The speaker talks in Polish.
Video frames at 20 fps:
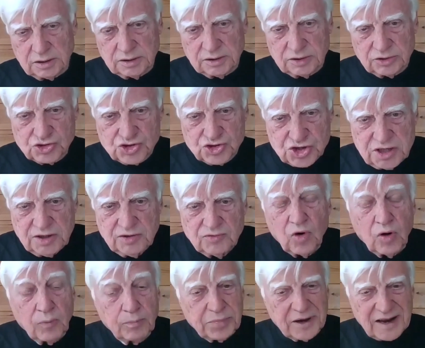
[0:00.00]
Żywo
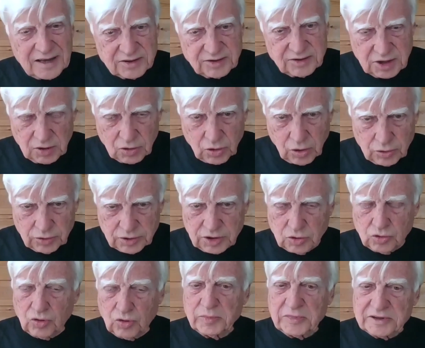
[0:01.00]
pratilo i
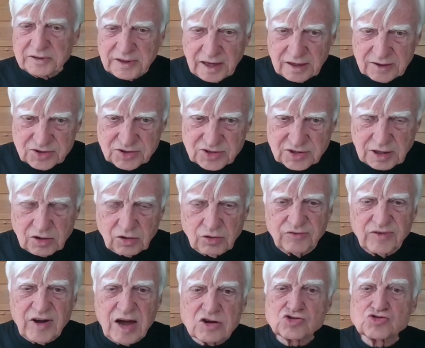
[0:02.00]
komentarisalo
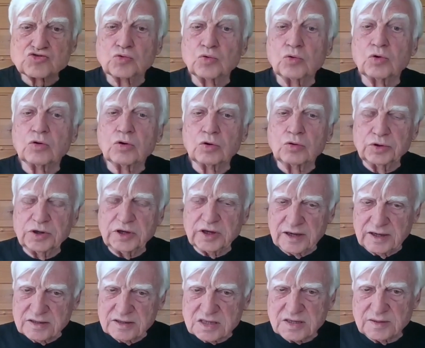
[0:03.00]
ważną ulogu je
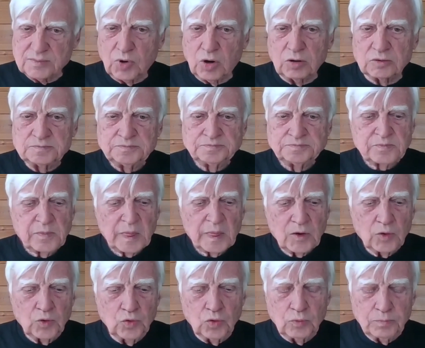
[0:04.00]
recimo
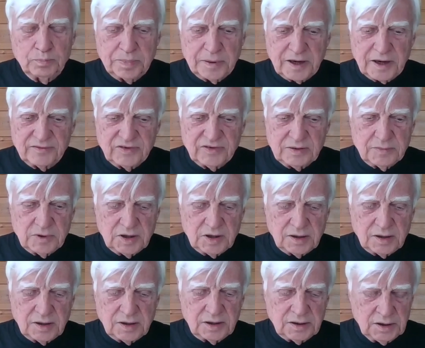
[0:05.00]
u pierwszym
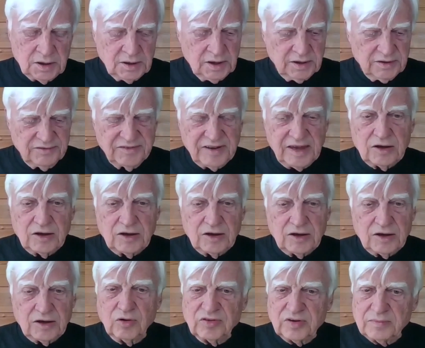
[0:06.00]
eh,
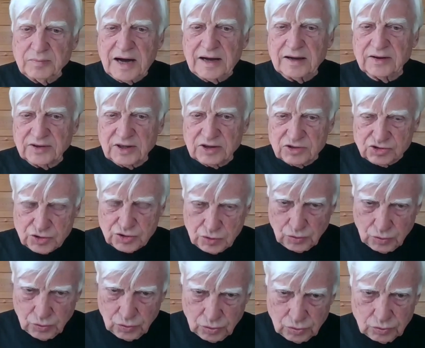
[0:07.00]
vekovima, znaczy
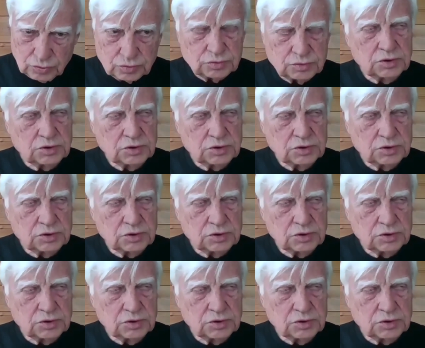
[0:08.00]
u